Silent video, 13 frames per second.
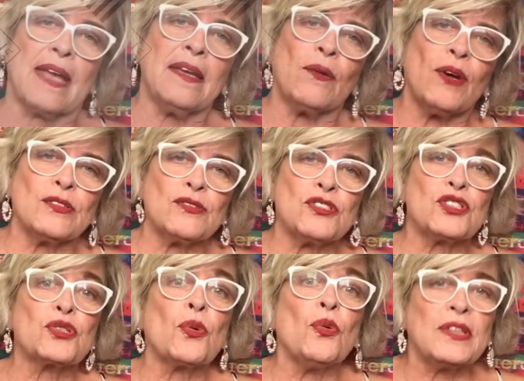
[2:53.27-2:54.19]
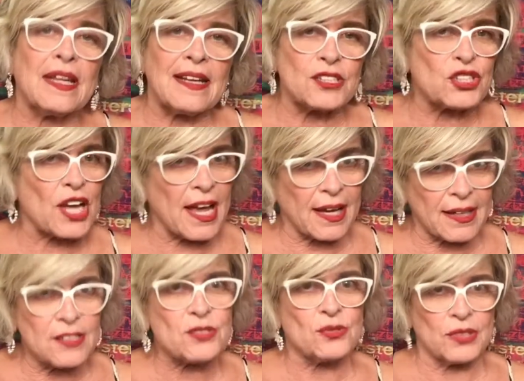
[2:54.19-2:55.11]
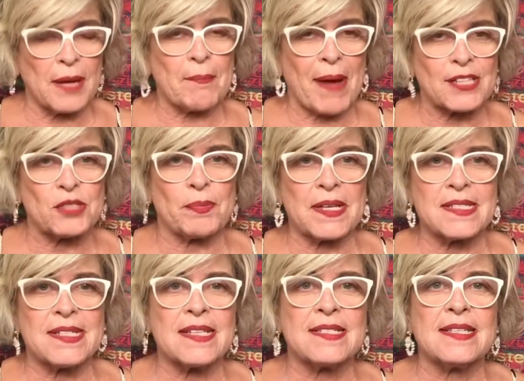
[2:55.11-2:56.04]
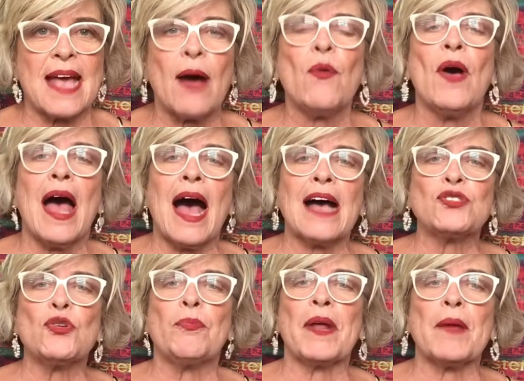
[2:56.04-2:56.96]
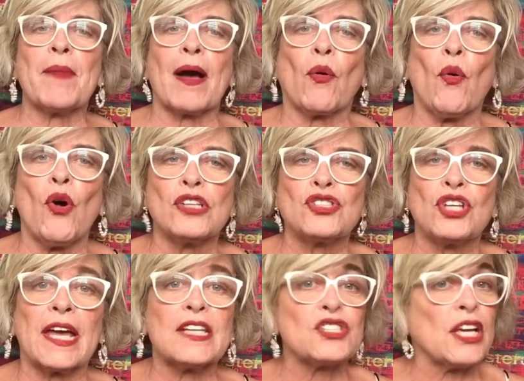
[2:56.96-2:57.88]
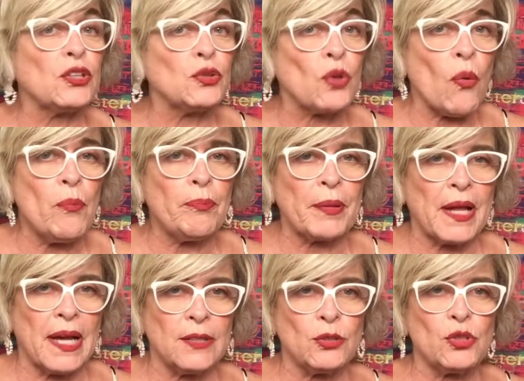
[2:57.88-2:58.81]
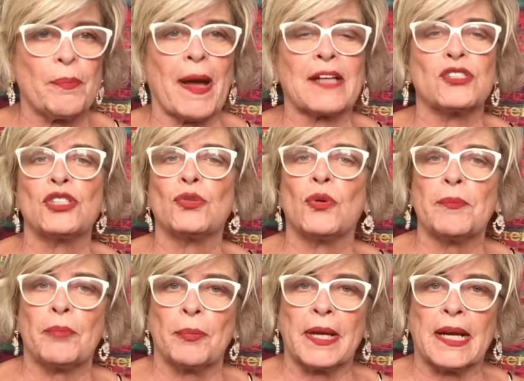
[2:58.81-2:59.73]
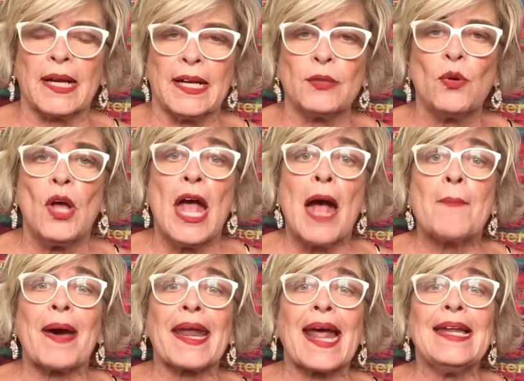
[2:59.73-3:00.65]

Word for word: enquanto discutem as regras do debate presidencial, a Suprema Corte rejeitou um plano do Partido Republicano para